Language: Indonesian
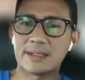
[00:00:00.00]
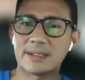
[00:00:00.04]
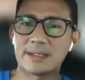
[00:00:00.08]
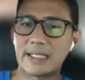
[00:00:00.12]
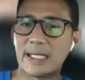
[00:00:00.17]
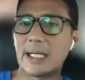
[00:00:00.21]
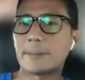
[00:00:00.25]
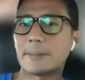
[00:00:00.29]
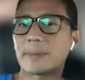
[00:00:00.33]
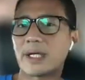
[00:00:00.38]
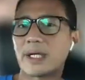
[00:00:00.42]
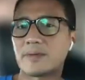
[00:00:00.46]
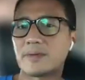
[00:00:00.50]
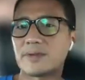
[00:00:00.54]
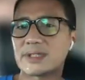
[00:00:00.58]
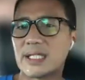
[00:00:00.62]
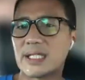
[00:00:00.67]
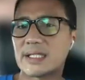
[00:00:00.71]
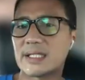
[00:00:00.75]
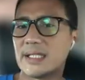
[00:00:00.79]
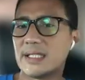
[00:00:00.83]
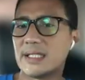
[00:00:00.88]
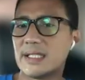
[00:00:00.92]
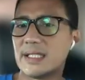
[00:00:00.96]
Tren
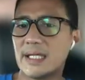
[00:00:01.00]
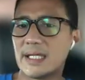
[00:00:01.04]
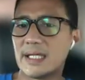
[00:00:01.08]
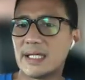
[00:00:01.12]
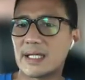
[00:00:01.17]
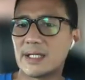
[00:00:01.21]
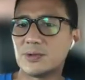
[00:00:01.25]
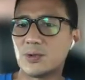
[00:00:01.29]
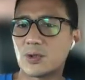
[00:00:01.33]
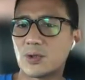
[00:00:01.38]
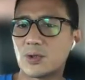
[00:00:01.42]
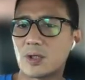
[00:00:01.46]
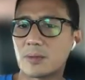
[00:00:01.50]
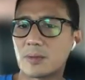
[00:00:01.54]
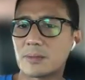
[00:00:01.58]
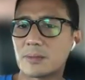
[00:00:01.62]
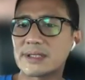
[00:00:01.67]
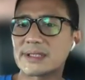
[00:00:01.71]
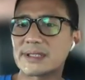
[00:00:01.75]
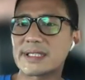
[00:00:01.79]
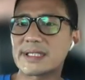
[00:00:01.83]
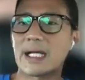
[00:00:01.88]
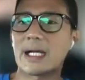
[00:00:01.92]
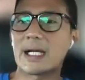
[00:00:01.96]
pariwisata di era new
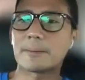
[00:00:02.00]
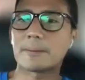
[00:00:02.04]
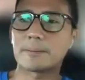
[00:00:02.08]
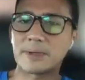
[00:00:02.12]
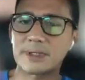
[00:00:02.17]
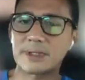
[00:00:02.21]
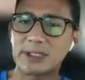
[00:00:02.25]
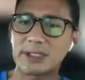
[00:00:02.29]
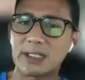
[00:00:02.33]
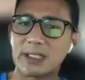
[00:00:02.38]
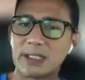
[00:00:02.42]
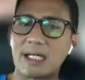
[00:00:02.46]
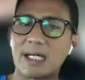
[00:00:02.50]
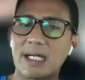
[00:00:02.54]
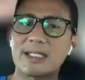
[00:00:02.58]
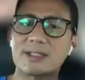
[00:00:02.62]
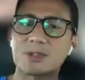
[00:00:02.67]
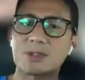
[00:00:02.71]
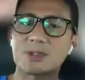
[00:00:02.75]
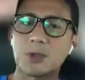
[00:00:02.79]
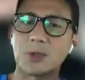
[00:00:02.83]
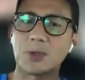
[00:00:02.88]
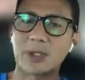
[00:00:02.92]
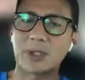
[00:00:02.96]
normal sekarang
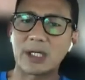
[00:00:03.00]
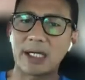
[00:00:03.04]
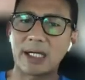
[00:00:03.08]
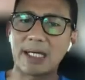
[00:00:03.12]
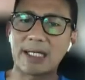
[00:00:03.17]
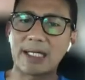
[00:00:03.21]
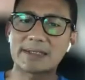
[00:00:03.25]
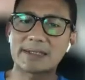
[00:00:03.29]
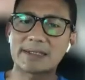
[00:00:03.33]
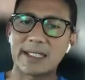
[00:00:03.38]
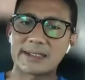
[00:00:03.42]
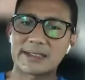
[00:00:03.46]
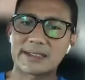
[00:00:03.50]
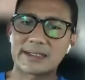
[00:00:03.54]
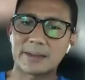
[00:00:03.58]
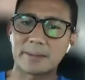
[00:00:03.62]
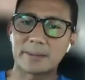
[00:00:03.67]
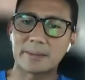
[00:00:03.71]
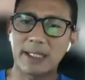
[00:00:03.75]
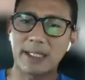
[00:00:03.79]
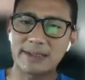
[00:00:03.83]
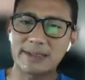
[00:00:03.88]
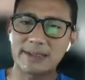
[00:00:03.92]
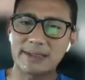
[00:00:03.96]
personalized, localized,
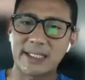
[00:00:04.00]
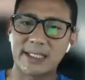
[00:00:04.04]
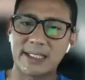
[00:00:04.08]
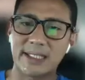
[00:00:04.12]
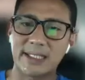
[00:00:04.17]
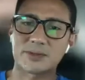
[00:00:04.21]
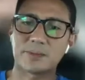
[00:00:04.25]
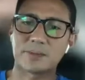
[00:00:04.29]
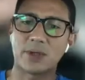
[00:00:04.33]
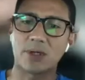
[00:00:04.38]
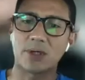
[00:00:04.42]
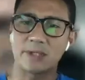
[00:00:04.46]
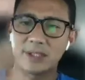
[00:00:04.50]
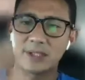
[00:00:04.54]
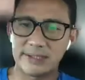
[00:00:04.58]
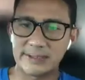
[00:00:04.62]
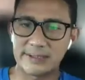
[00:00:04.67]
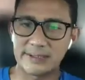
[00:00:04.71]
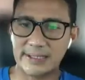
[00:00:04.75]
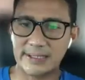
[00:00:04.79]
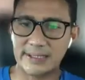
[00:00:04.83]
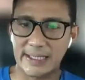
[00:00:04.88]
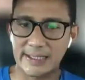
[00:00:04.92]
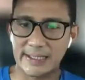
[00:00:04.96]
customized, and smaller
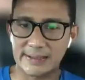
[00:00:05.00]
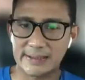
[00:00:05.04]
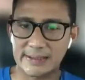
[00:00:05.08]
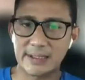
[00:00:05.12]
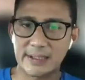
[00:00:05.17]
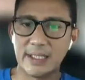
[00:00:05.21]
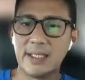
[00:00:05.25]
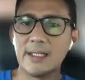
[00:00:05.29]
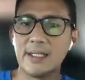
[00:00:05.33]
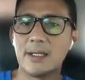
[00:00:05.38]
in size.